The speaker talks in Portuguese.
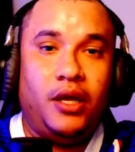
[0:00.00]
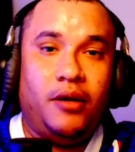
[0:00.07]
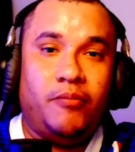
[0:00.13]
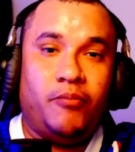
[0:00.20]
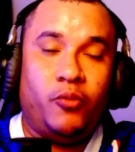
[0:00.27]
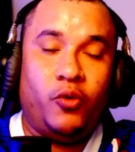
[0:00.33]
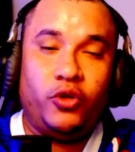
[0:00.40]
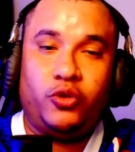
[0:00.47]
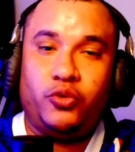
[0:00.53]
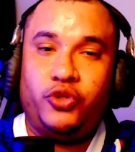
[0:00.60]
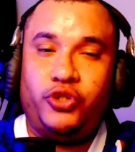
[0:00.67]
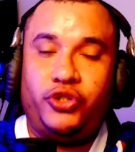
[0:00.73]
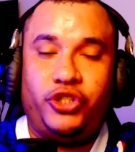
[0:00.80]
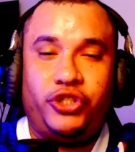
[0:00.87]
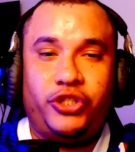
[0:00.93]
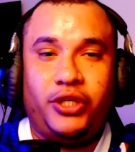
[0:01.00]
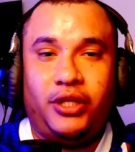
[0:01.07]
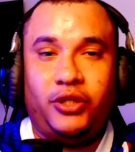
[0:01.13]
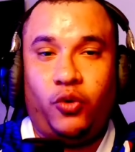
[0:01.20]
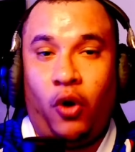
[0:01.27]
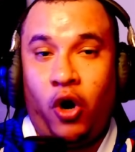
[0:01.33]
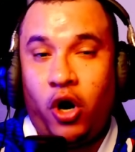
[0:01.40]
Muitos
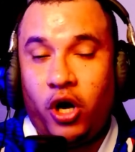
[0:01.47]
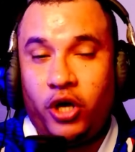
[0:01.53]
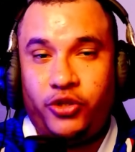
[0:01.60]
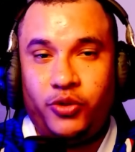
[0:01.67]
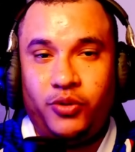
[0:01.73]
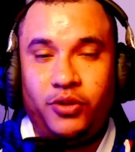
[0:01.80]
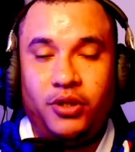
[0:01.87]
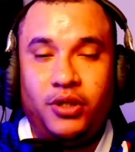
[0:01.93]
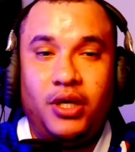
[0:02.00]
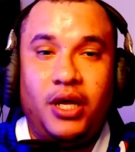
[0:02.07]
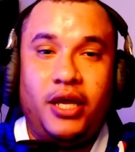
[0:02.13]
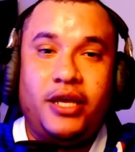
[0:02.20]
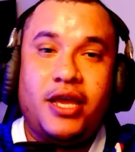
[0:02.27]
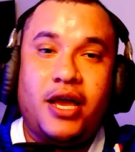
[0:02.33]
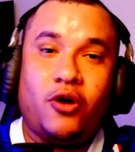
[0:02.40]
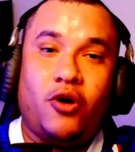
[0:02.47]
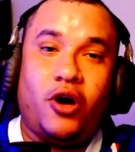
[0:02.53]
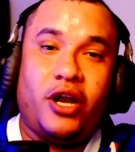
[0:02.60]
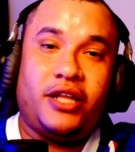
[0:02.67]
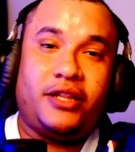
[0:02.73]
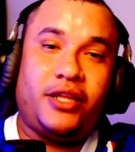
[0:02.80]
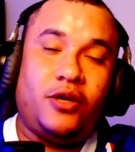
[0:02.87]
destilando ódio e
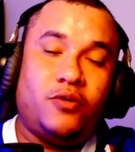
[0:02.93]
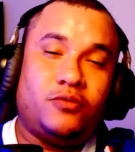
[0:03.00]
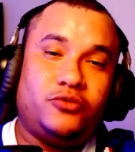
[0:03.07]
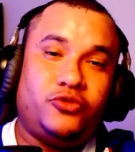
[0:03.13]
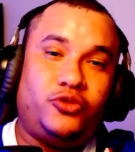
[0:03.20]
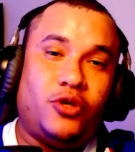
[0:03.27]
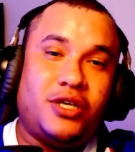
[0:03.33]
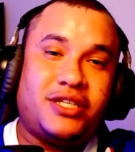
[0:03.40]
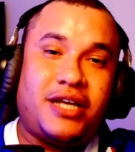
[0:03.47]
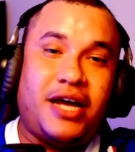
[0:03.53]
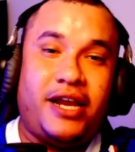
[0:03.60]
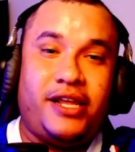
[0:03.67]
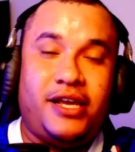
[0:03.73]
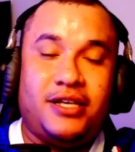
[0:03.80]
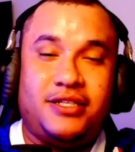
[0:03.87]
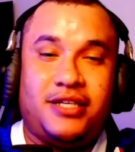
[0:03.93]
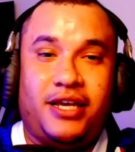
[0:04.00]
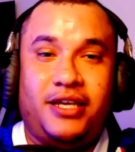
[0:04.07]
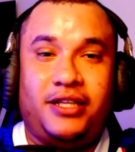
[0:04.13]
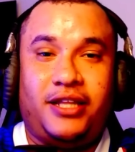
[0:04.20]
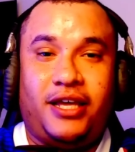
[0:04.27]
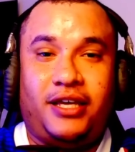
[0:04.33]
agora tem uns dois carinhas
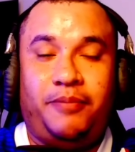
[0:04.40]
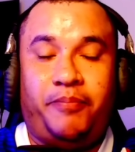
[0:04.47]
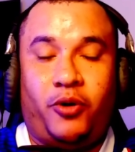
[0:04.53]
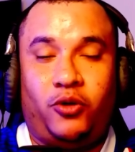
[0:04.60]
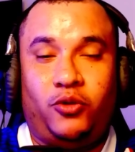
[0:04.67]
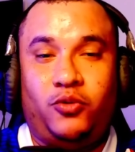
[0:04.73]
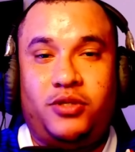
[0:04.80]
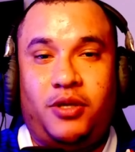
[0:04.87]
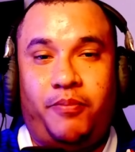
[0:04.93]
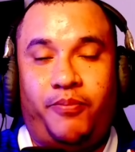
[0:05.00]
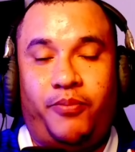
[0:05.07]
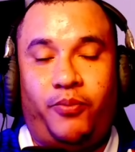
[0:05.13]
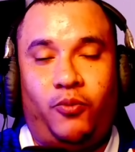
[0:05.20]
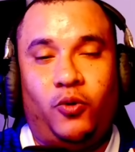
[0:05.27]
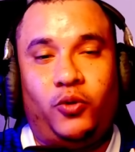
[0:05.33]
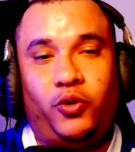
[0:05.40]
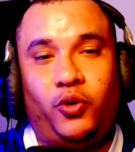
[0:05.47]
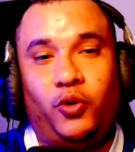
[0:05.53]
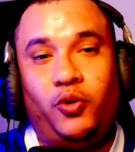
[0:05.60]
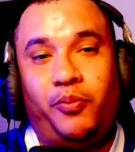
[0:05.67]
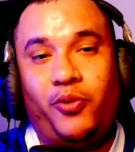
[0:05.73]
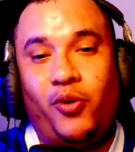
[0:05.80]
aí, né, que produzem
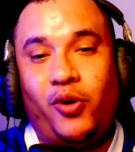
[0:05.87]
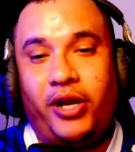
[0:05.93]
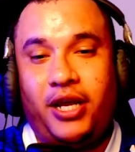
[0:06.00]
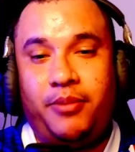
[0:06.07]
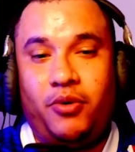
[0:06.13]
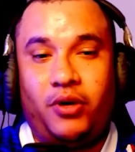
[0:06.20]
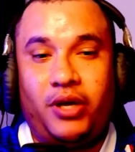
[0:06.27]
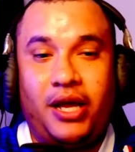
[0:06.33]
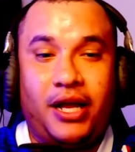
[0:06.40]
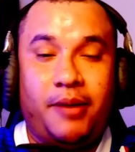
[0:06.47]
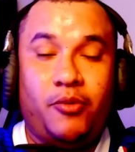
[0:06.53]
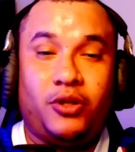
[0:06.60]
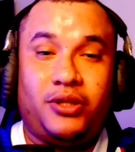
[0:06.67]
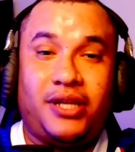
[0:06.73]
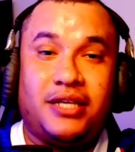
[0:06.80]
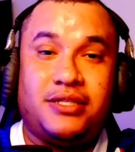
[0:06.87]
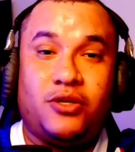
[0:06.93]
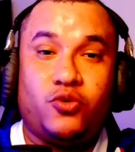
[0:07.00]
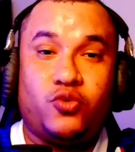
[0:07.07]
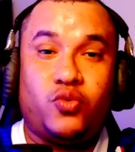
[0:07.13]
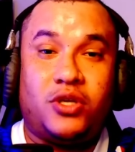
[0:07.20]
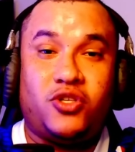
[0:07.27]
conteúdo pro Grêmio que acabou
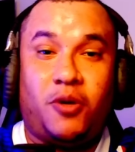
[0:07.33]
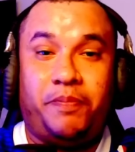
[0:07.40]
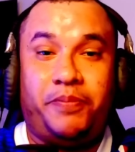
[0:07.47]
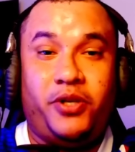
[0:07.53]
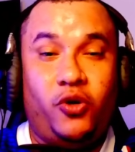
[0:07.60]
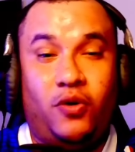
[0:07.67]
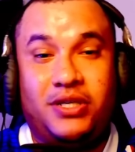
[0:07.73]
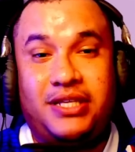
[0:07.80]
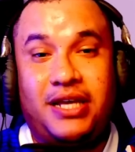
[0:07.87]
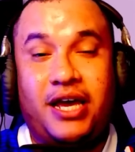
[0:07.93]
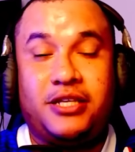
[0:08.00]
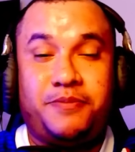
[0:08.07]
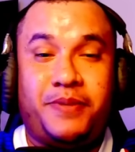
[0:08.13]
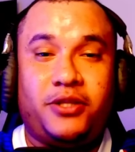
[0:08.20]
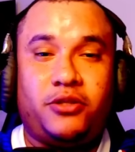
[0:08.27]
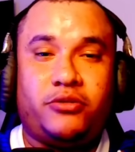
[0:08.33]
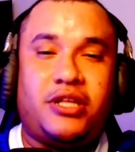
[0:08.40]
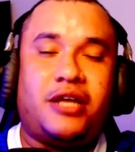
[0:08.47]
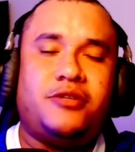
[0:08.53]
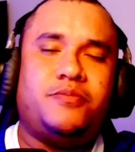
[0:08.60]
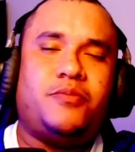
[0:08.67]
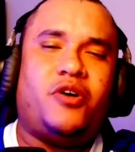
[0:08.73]
trazendo suas opiniões a respeito
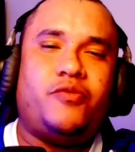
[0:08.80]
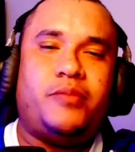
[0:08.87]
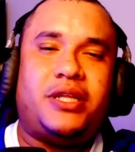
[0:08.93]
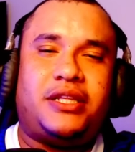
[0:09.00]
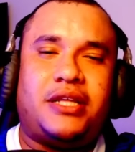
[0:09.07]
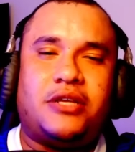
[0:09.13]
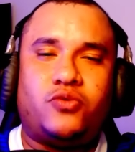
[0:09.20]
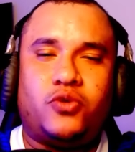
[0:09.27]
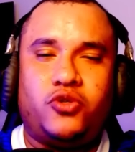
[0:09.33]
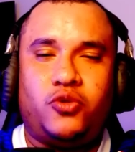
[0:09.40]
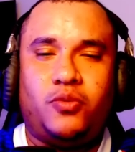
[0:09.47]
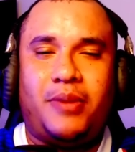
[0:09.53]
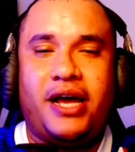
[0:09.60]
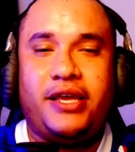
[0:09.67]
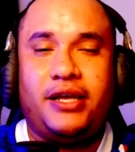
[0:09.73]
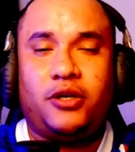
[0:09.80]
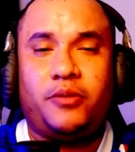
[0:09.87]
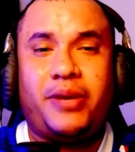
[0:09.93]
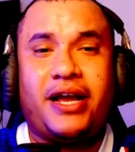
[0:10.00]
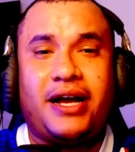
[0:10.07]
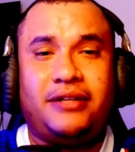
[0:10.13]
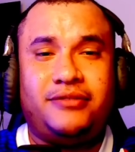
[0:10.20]
das movimentações do Bahia no
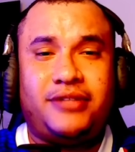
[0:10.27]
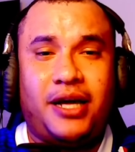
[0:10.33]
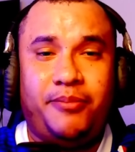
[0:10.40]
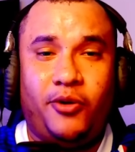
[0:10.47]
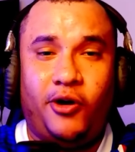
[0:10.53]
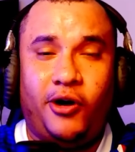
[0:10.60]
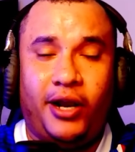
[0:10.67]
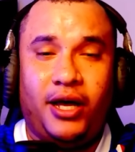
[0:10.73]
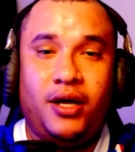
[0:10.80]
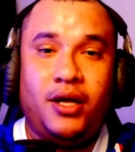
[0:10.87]
mercado da bola.